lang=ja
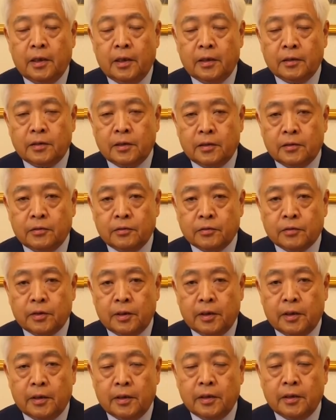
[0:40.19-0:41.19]
アジア情
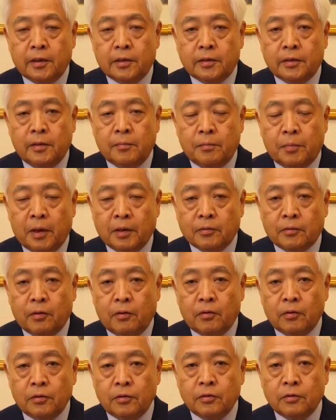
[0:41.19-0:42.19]
勢全般
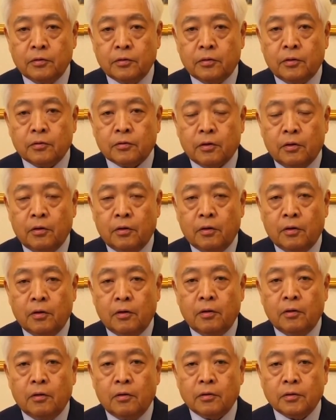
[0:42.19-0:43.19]
というこ
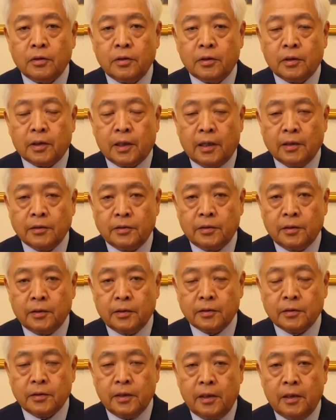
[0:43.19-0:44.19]
とに関して
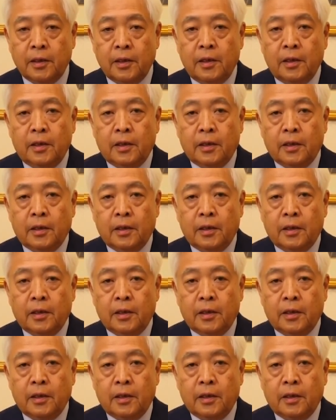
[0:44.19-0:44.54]
ですね